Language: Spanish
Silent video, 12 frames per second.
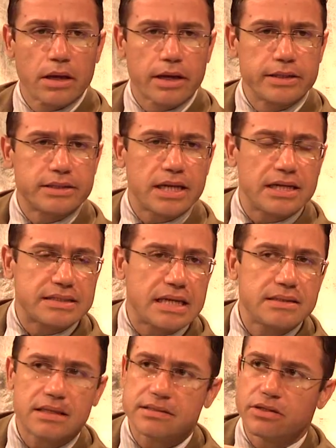Qué
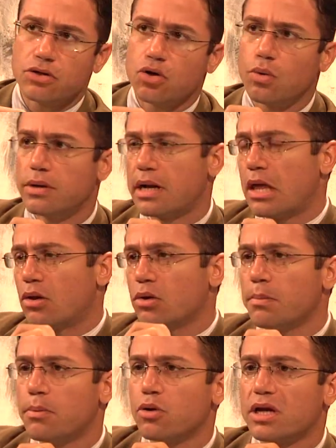interesante, señor
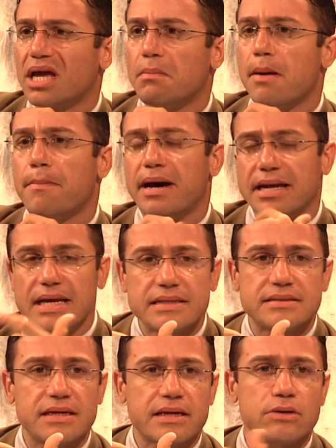gobernador, porque me
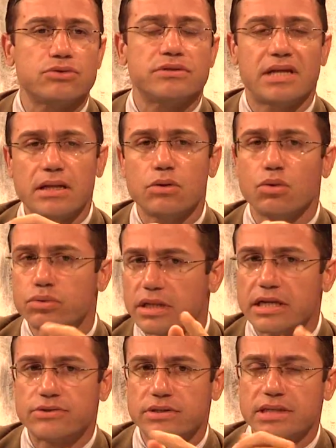parece que usted
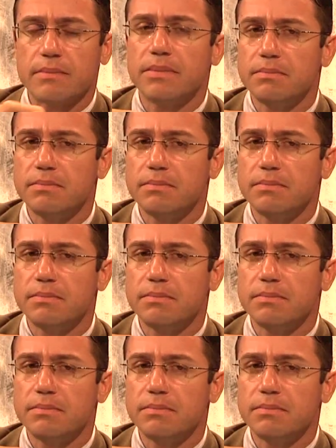utilizó esas